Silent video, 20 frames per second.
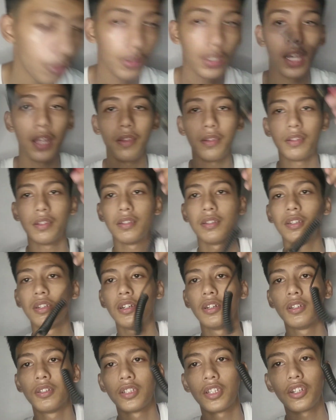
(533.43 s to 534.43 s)
So, yan.
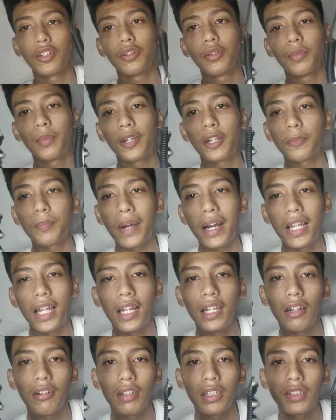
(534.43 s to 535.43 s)
So, pero
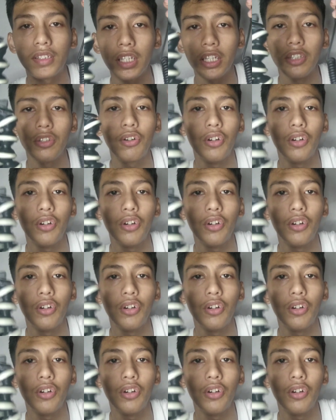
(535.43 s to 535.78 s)
paalala ko lang sa